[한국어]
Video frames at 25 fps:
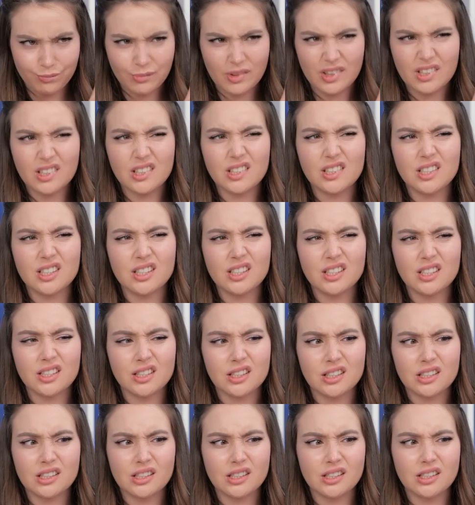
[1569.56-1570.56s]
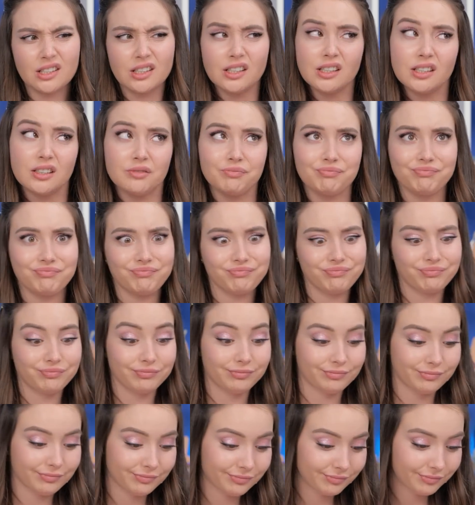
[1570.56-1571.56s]
에, 그냥 즉흥적으로
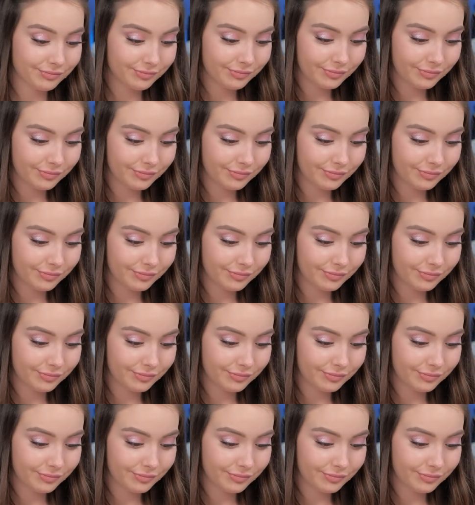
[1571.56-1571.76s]
해야겠다.